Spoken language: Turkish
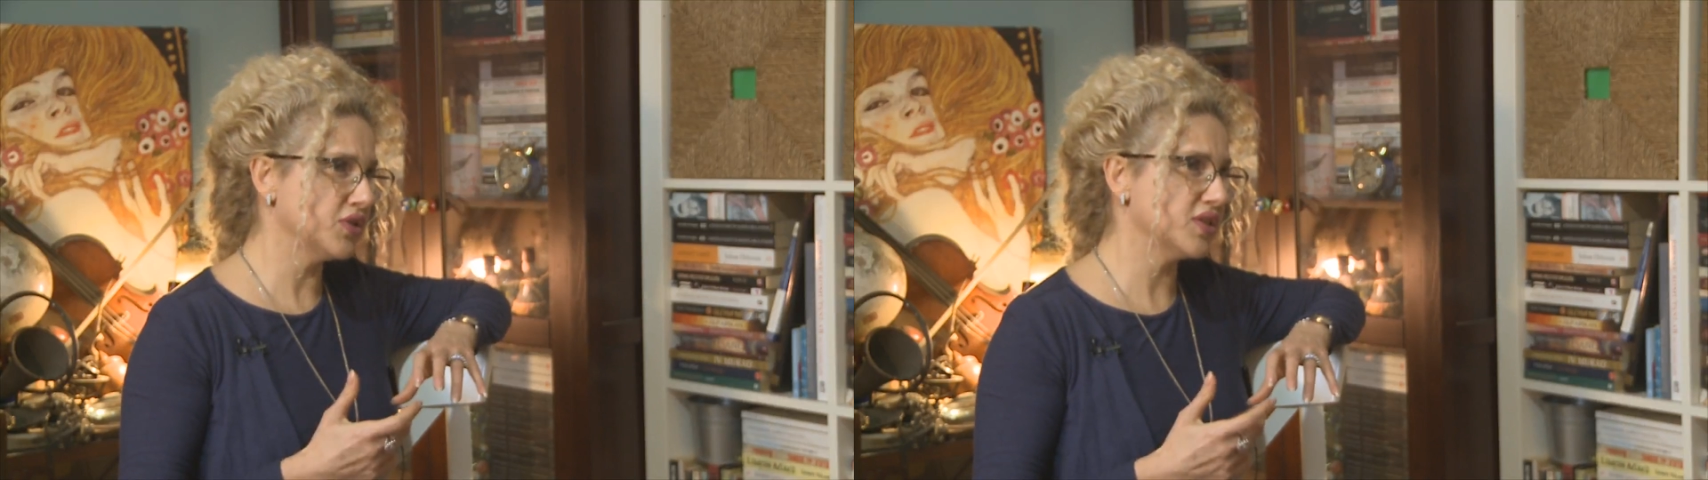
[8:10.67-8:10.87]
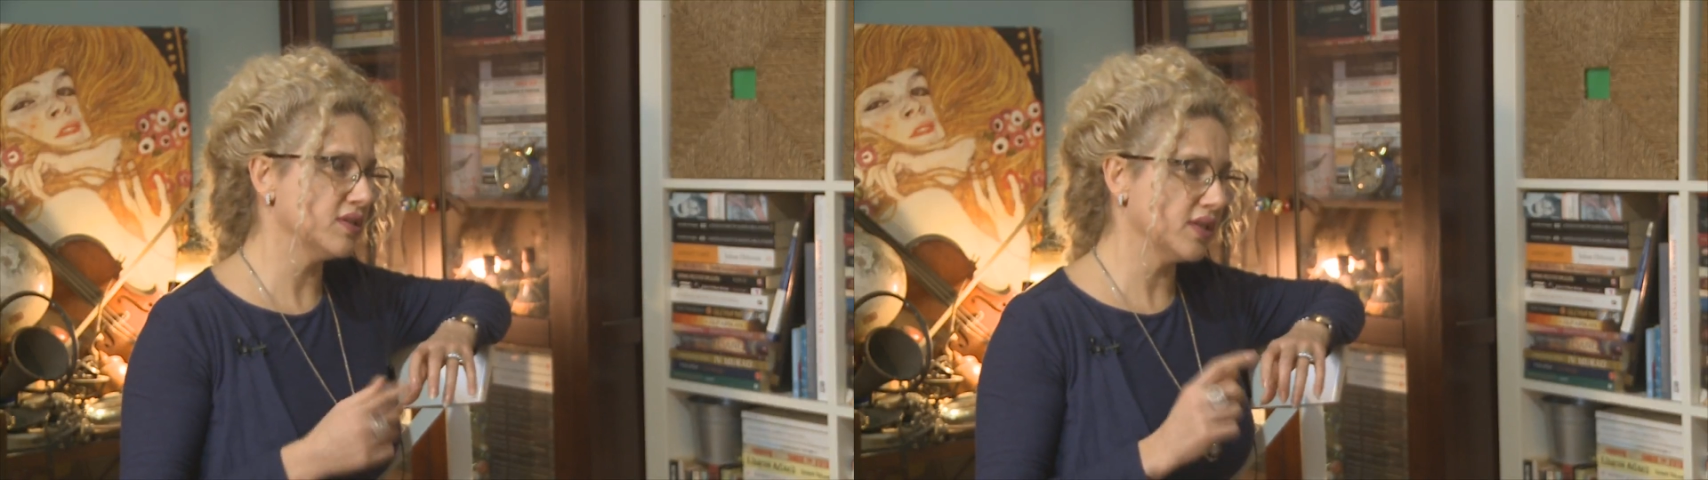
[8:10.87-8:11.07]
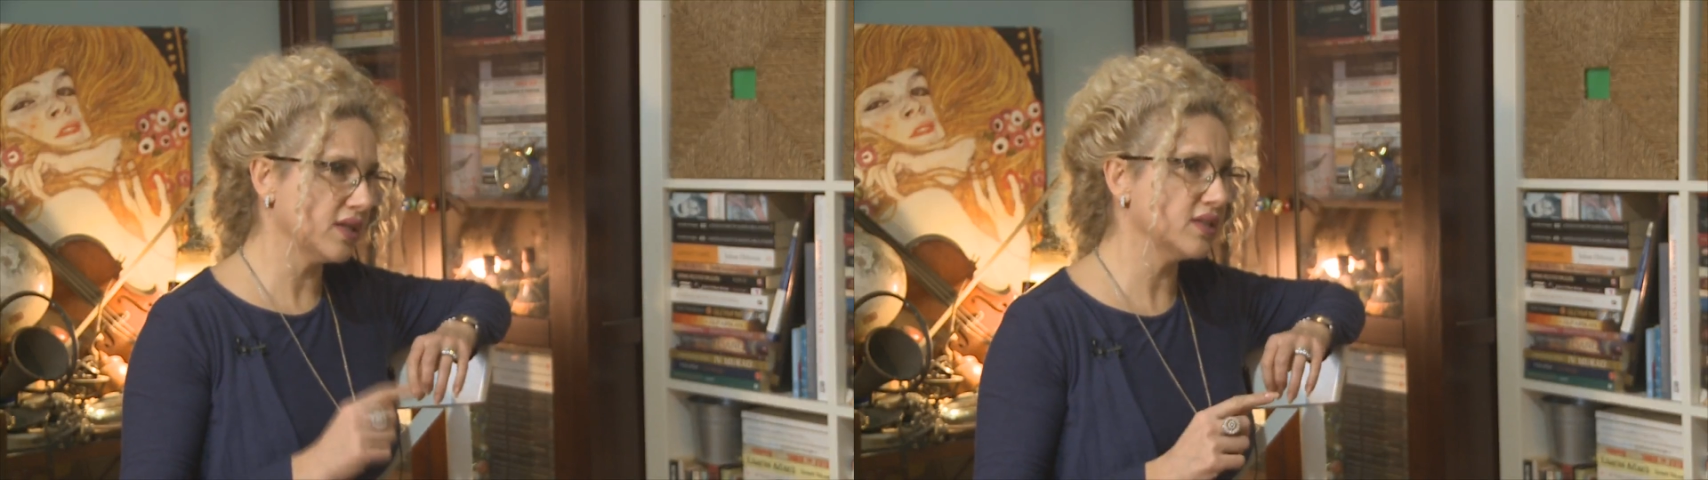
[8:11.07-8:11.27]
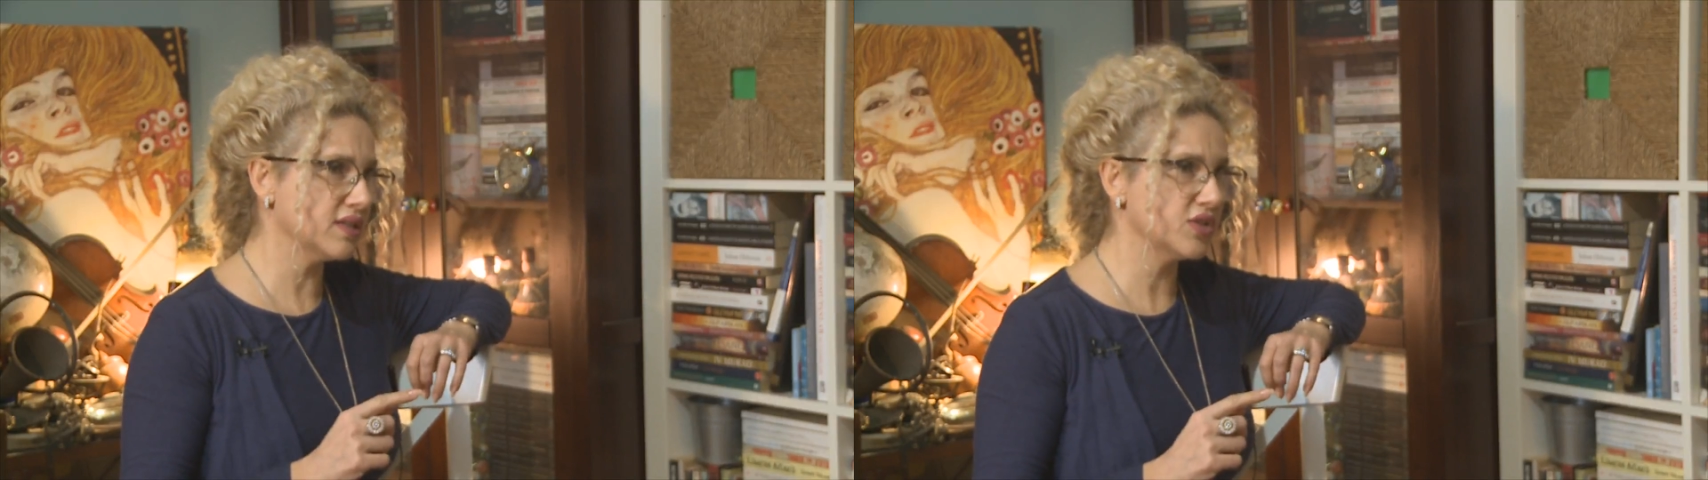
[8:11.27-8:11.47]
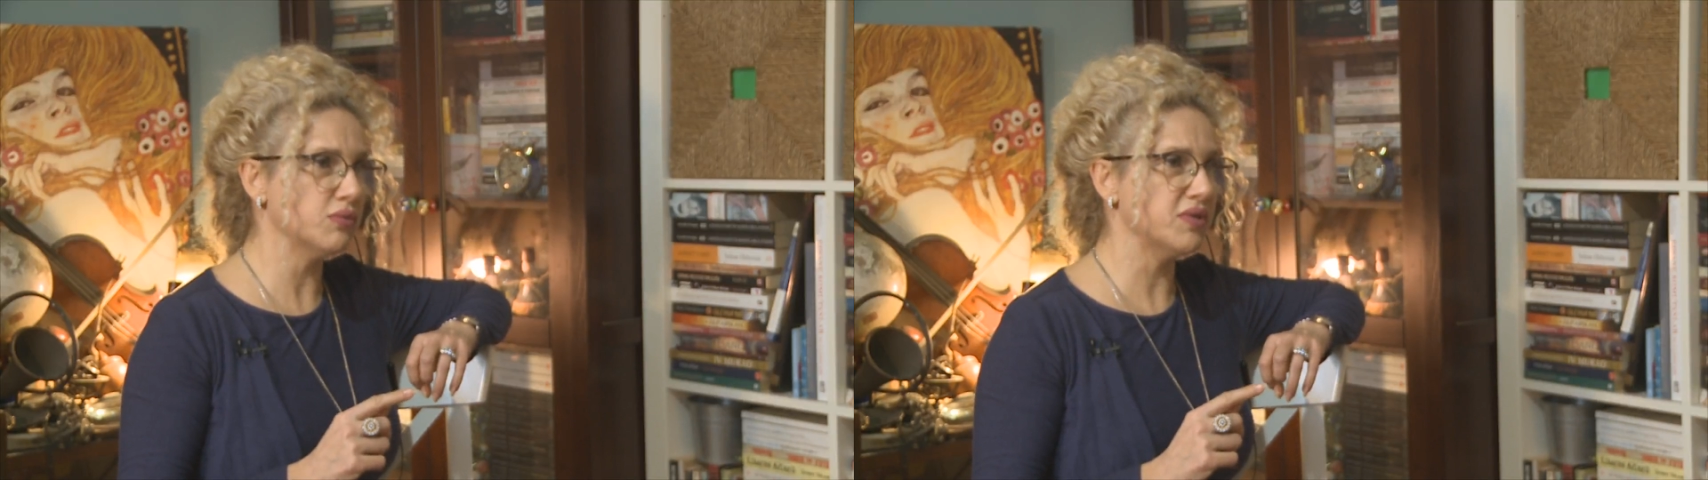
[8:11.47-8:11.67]
açısından
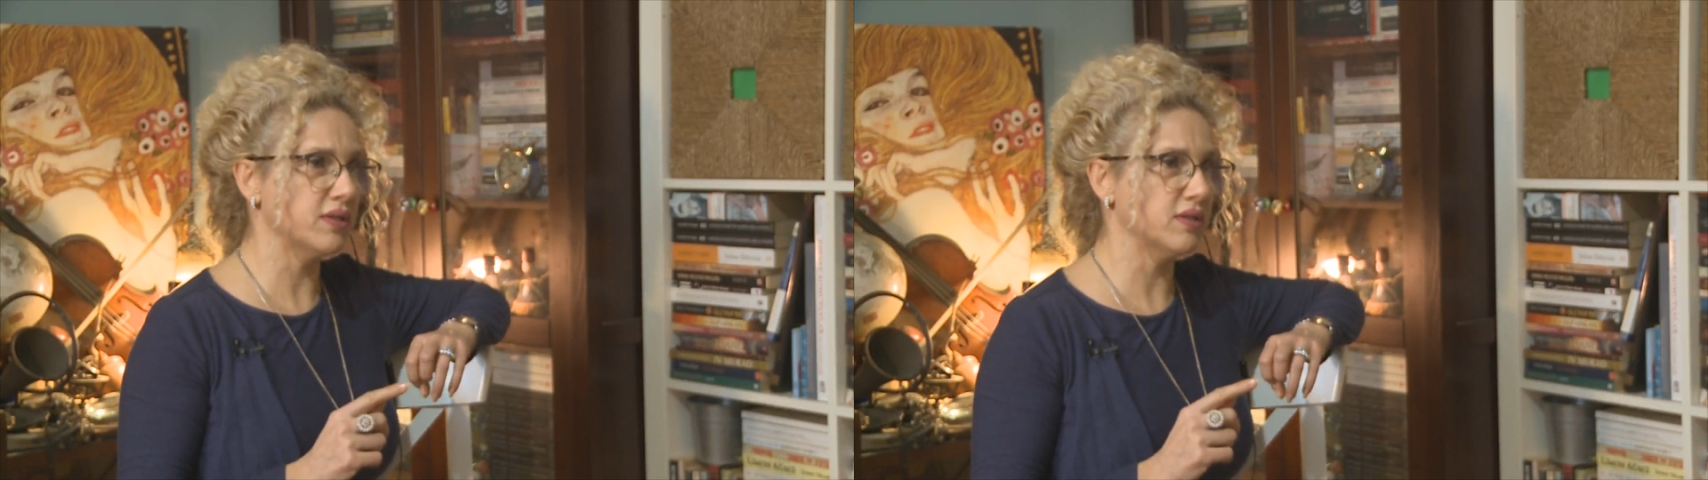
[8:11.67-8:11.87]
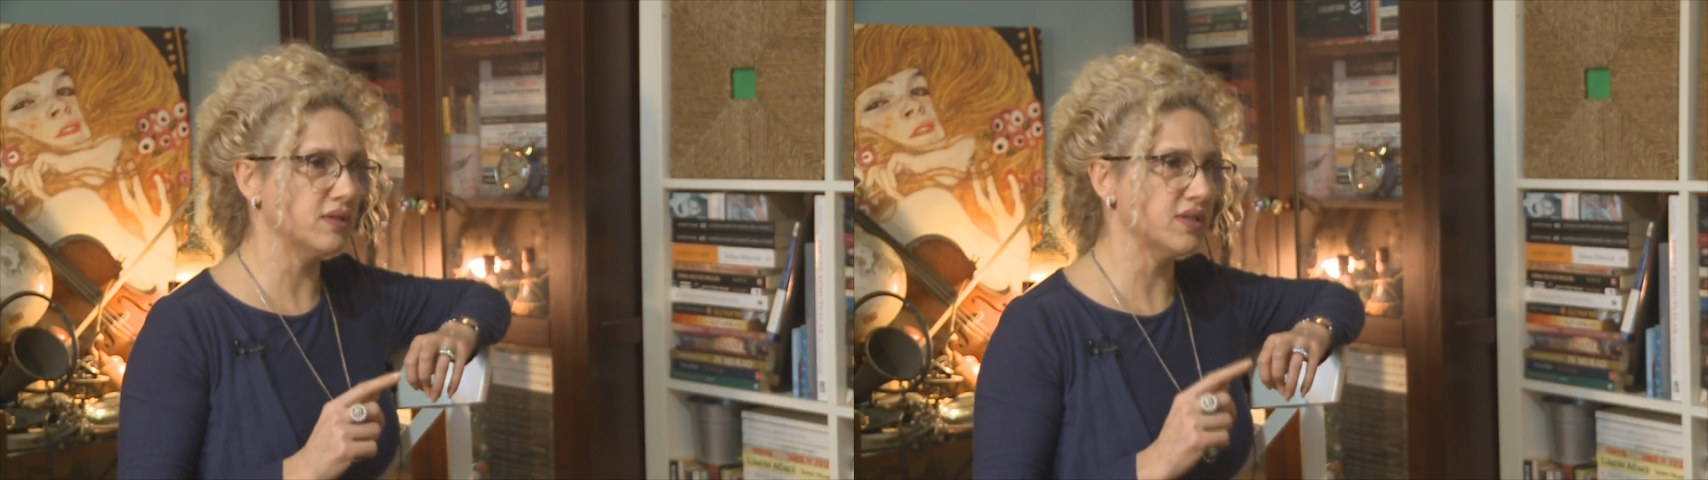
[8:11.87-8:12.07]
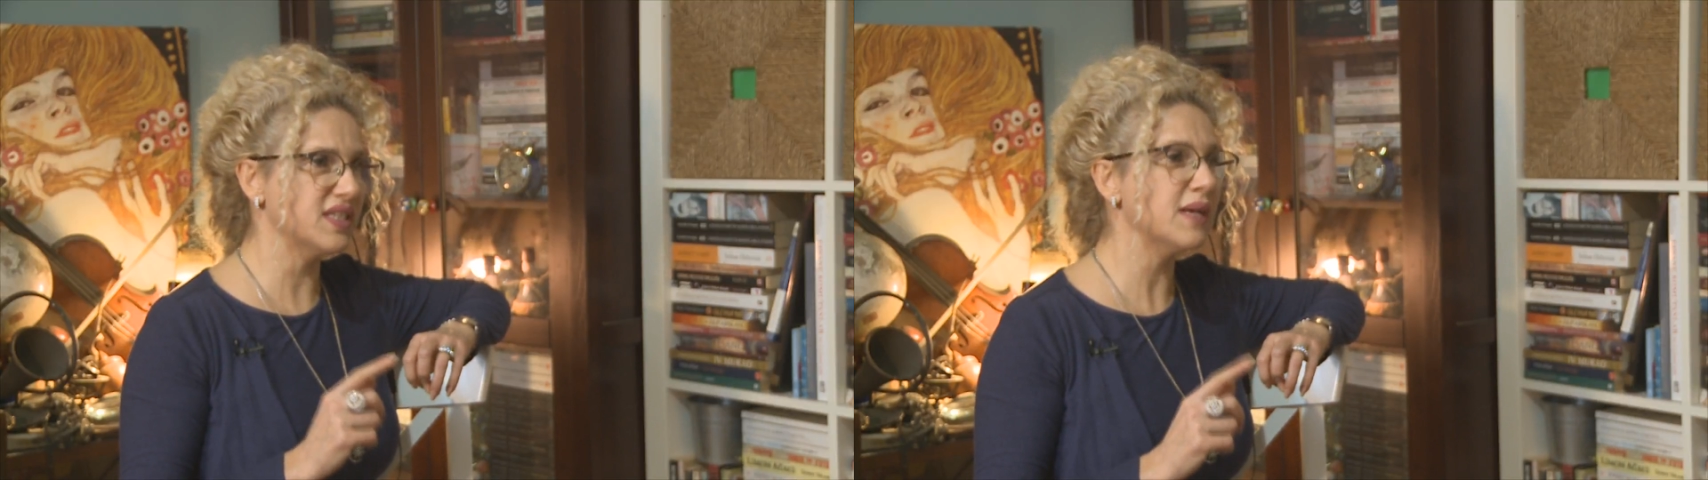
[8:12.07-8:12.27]
kısaca bir e, Lütfen.